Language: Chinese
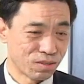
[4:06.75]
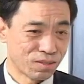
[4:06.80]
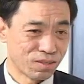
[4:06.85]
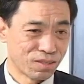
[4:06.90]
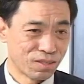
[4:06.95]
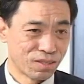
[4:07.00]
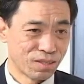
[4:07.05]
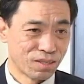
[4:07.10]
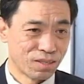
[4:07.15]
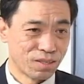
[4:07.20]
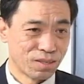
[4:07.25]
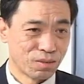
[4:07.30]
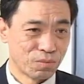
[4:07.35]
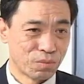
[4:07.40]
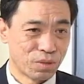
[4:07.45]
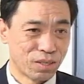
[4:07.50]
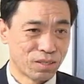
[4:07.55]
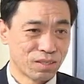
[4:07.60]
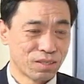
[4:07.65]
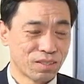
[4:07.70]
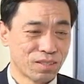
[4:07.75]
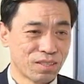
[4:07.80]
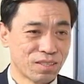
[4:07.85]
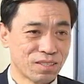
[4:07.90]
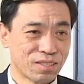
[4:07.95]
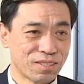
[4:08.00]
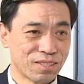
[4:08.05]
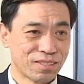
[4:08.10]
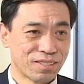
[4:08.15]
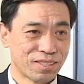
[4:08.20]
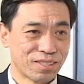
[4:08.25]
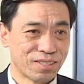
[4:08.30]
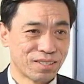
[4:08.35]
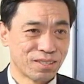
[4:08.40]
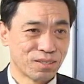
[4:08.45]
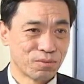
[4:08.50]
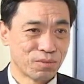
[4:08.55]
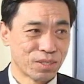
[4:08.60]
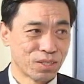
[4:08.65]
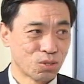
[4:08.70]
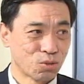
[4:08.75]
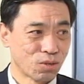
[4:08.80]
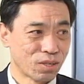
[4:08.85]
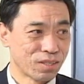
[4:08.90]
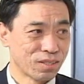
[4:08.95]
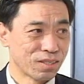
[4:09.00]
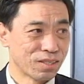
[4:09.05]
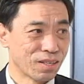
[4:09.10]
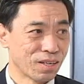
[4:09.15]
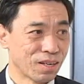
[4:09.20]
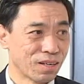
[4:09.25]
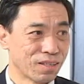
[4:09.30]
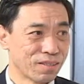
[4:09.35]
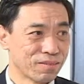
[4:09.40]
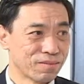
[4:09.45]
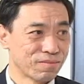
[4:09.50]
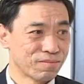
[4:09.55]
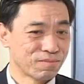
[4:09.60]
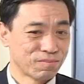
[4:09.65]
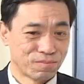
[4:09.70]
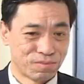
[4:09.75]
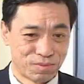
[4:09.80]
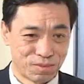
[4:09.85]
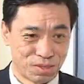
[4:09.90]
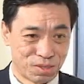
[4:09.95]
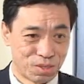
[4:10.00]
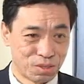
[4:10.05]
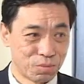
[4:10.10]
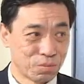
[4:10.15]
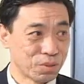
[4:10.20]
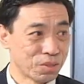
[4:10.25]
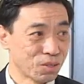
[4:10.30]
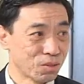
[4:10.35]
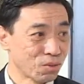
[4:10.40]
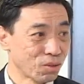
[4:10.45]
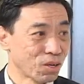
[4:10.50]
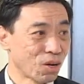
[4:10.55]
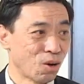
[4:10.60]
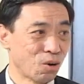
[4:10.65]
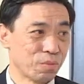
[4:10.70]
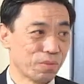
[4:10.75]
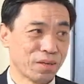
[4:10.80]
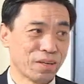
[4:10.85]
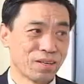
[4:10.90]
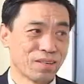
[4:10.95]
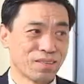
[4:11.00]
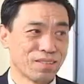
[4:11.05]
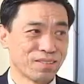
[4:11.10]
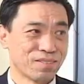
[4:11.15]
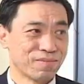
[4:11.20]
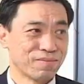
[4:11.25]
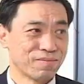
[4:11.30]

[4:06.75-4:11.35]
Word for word: 哦。北京的这些文艺团体呢，嗯基本上都考遍了。